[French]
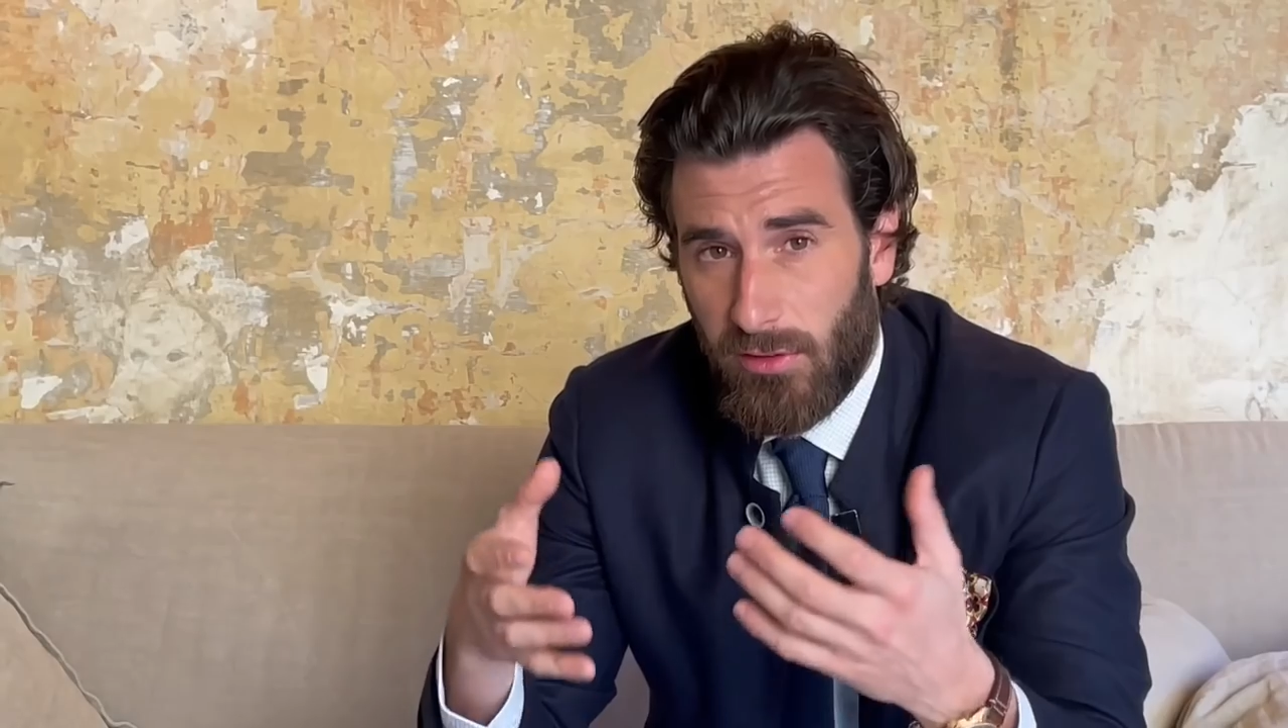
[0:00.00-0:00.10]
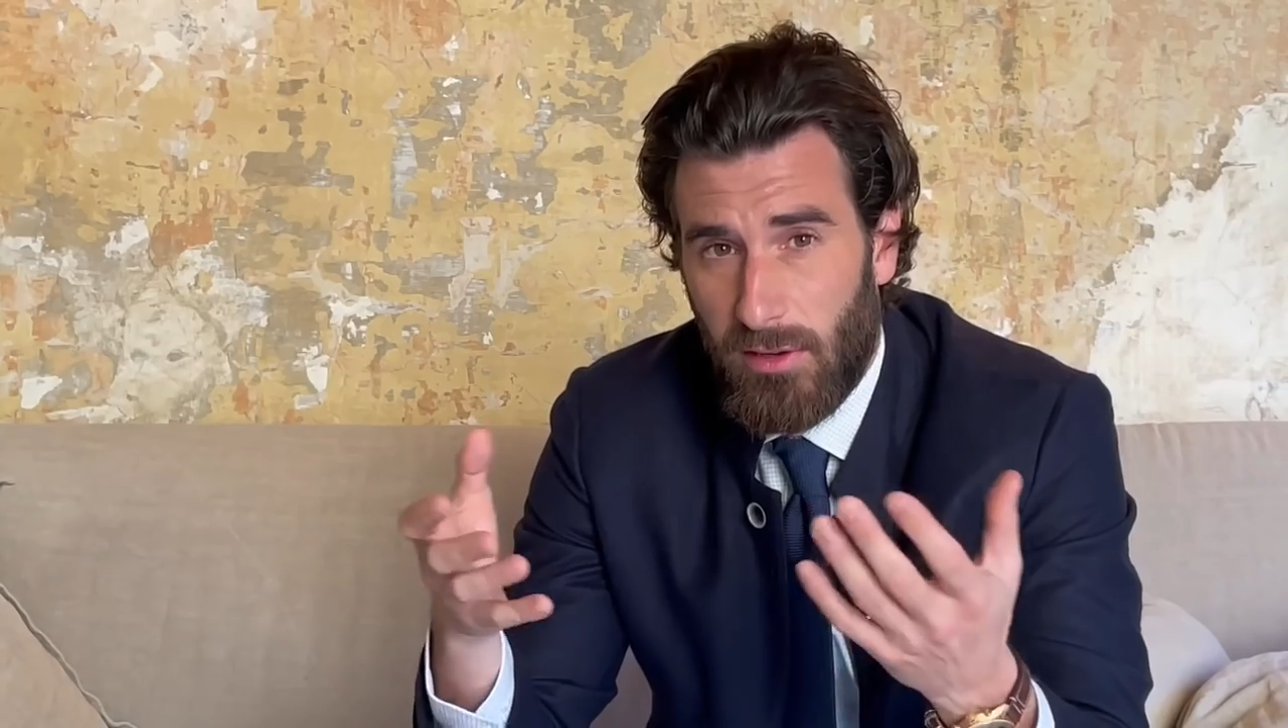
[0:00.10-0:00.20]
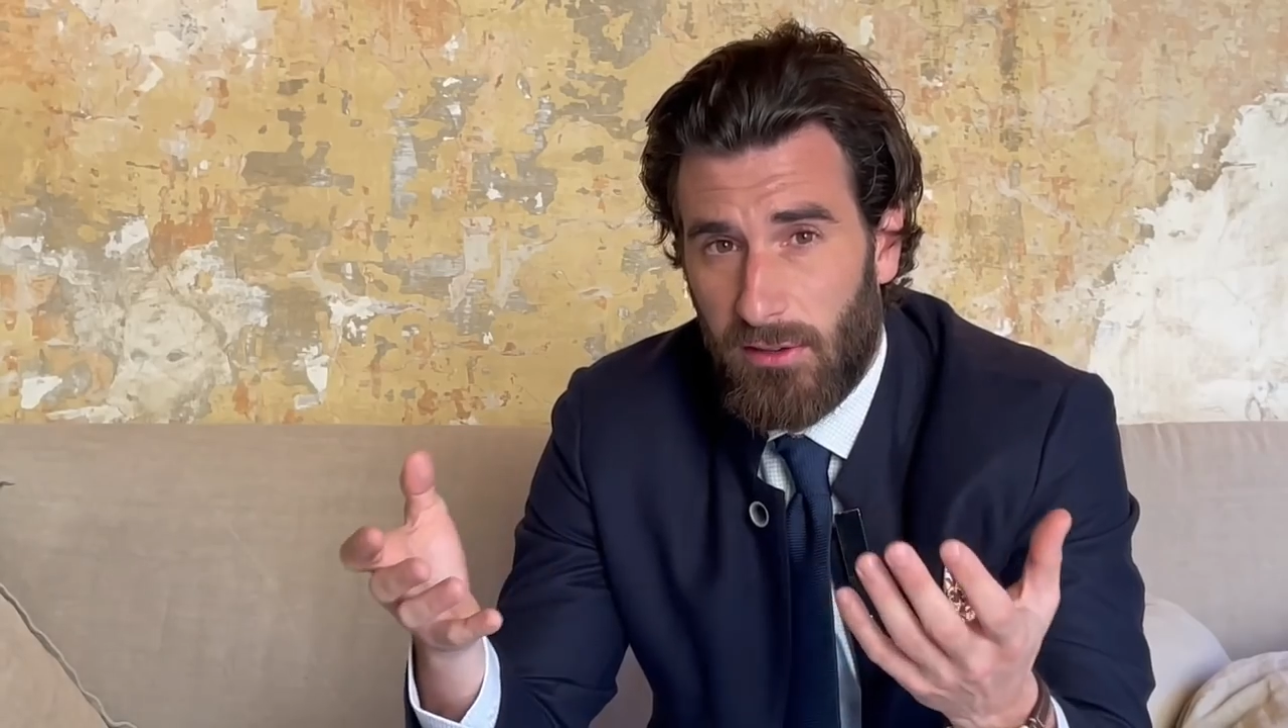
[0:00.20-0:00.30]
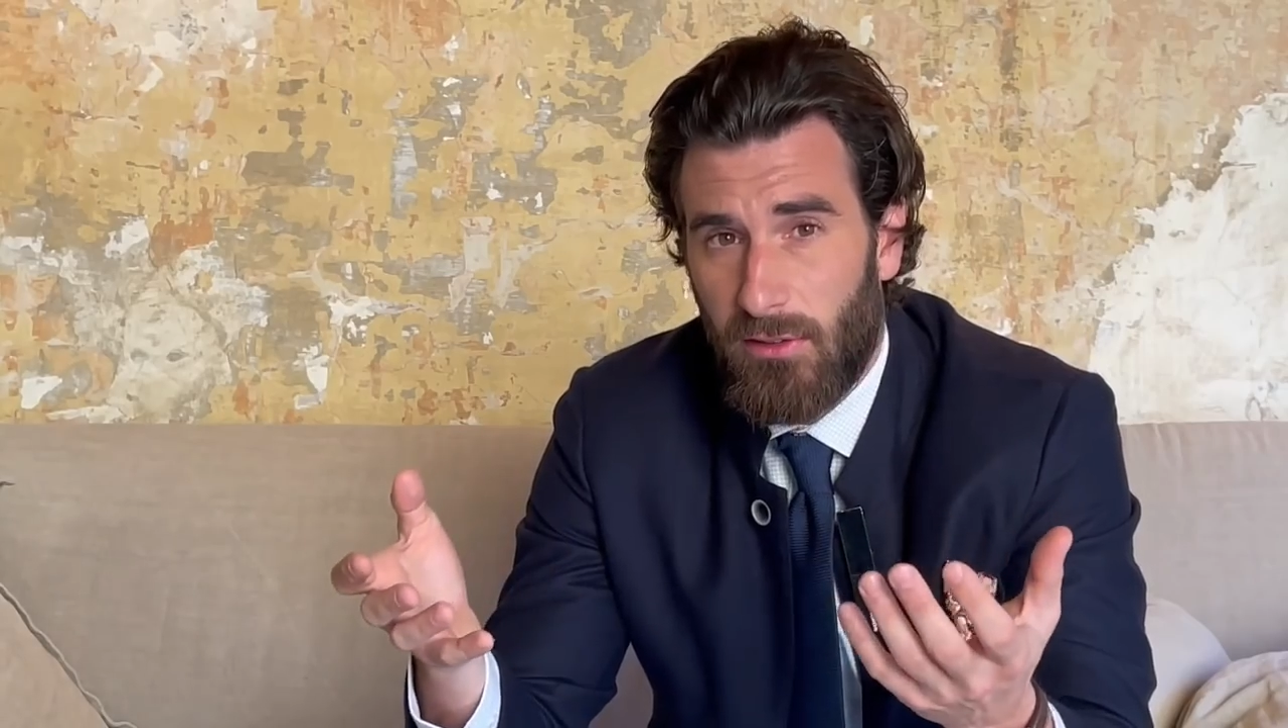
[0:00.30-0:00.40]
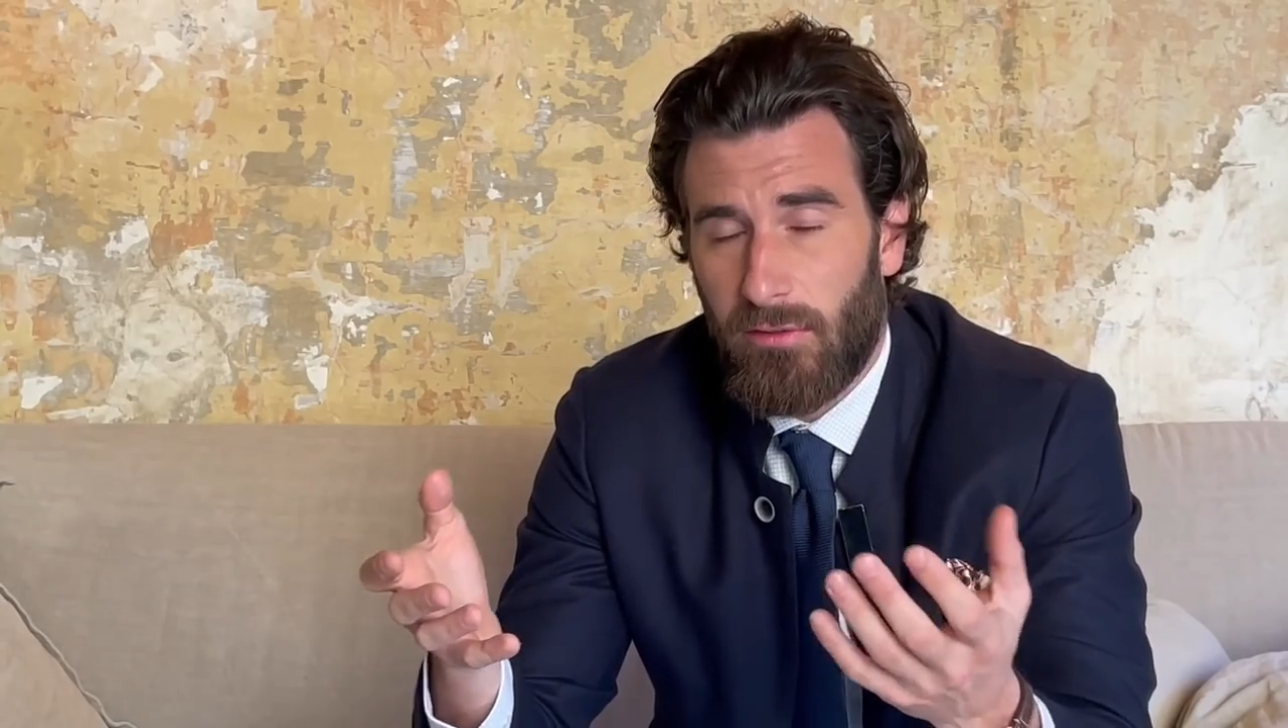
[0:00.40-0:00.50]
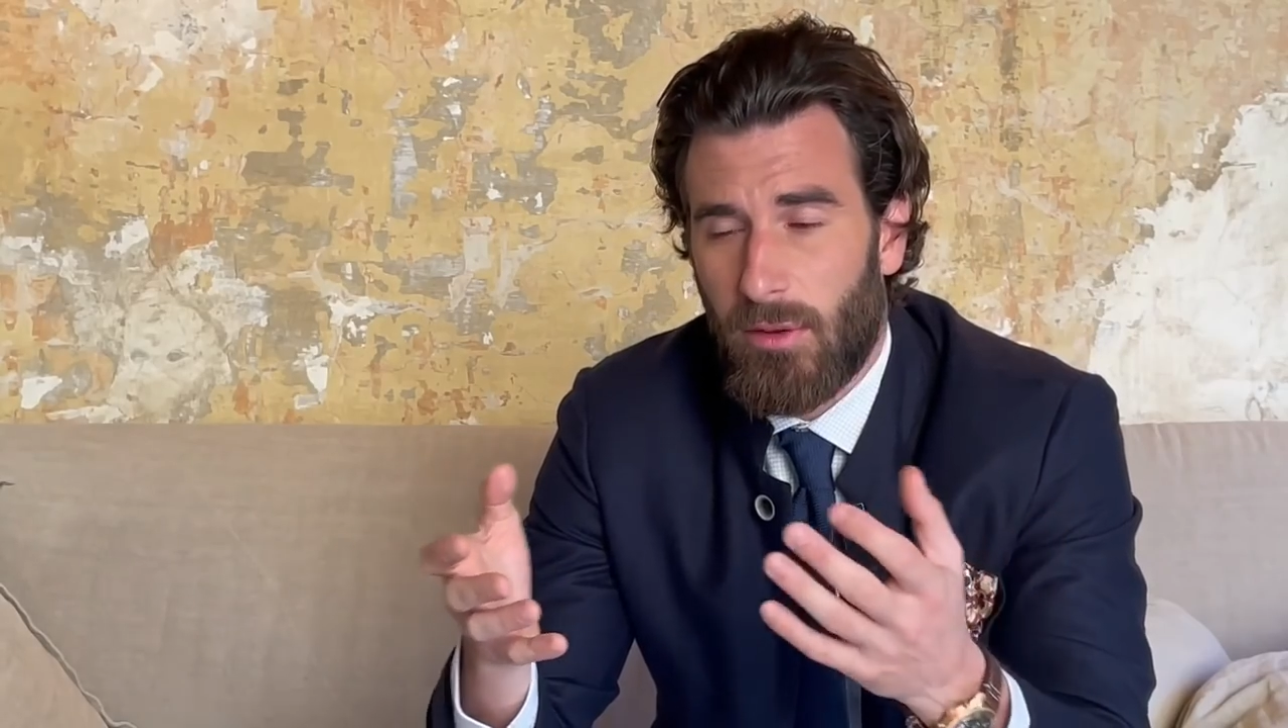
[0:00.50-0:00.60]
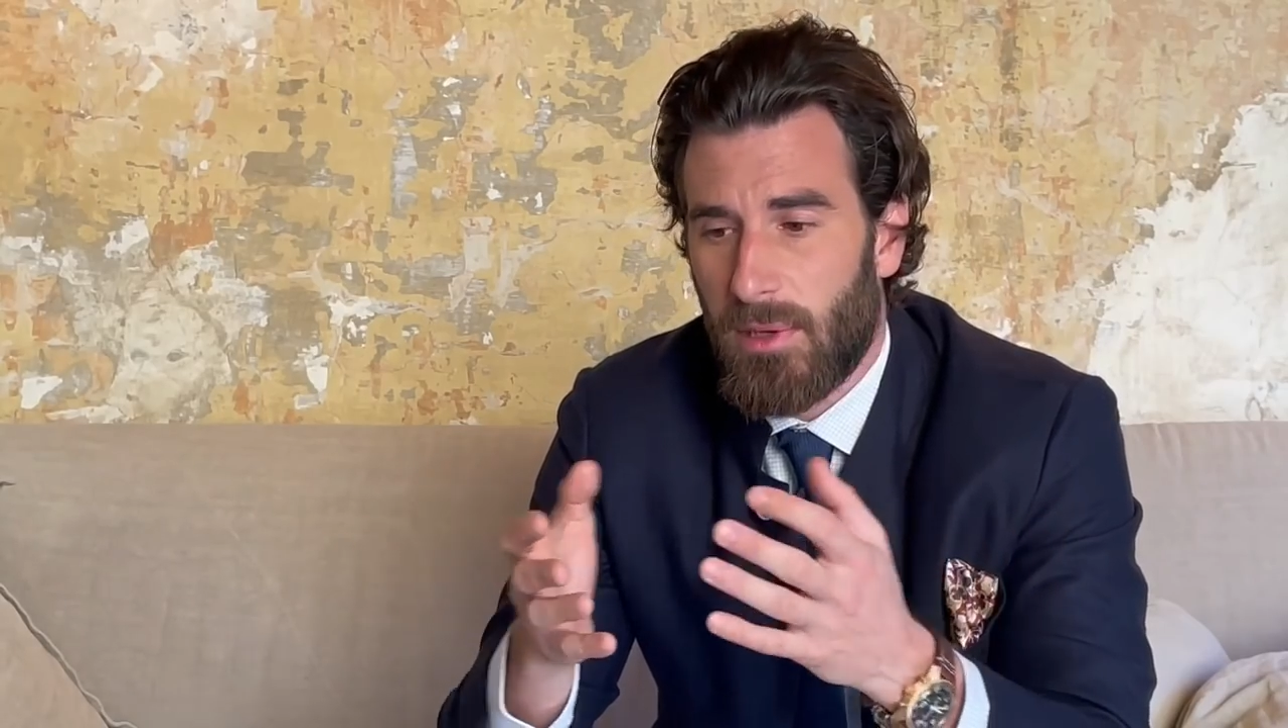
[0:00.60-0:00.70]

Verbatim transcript: avec 120